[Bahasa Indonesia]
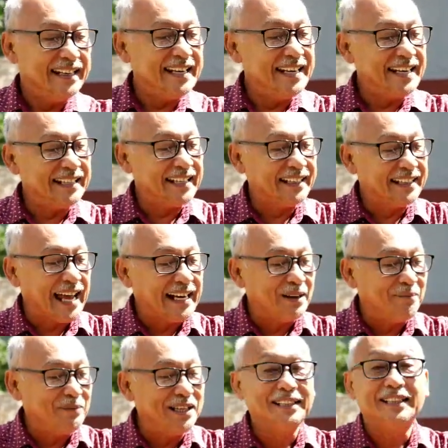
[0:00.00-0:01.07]
Ini kita
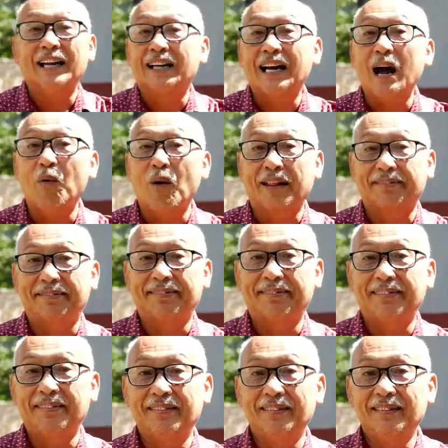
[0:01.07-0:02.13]
tanam, ini tidak rawat.
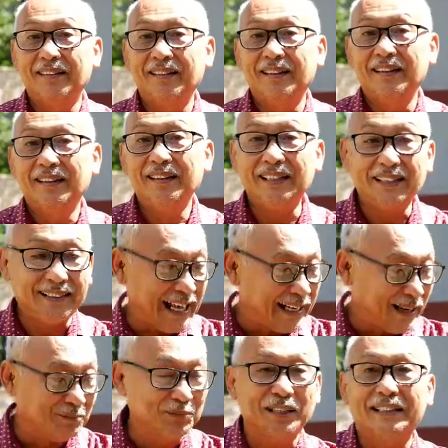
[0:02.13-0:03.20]

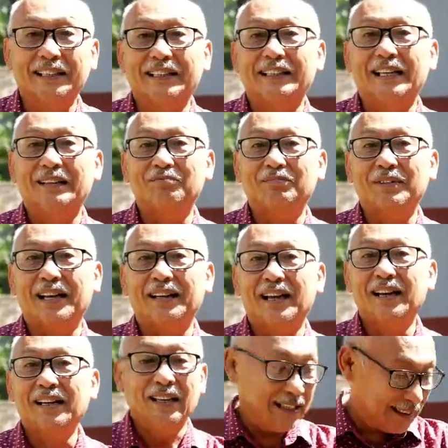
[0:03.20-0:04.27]
Tanam saja ke dalam tanah.